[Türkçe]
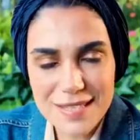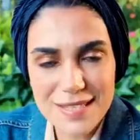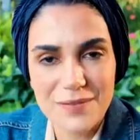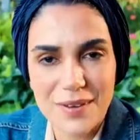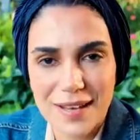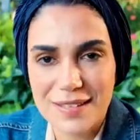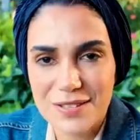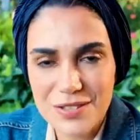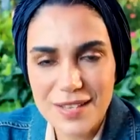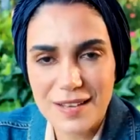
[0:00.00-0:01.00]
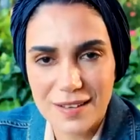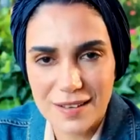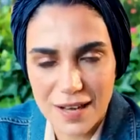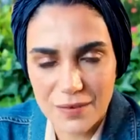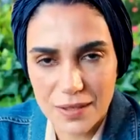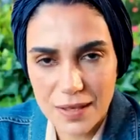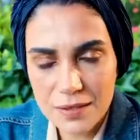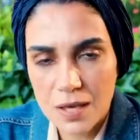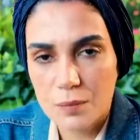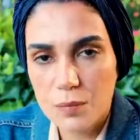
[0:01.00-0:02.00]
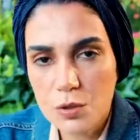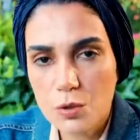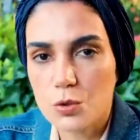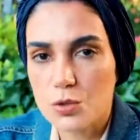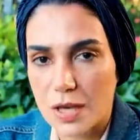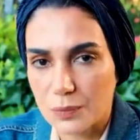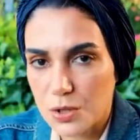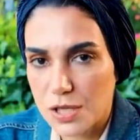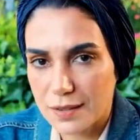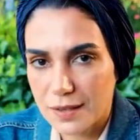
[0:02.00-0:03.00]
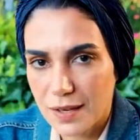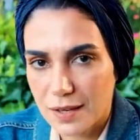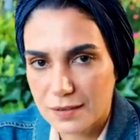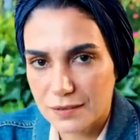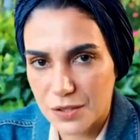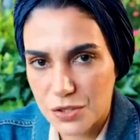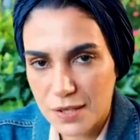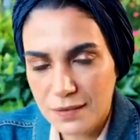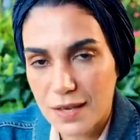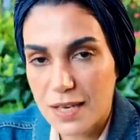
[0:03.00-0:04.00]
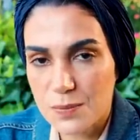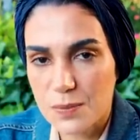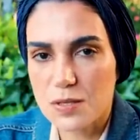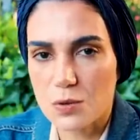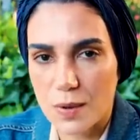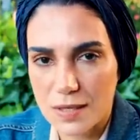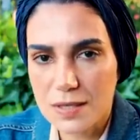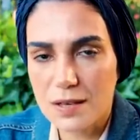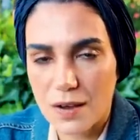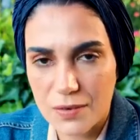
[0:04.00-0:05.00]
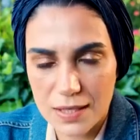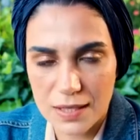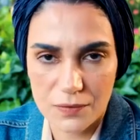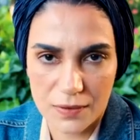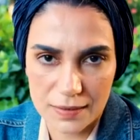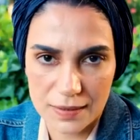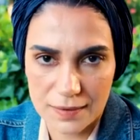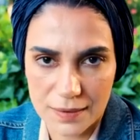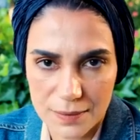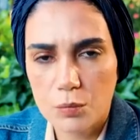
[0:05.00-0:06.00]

nesil veya ikinci dalga kahveler 1960'larda yaygınlaşan espresso bazlı kahveleri ifade eder.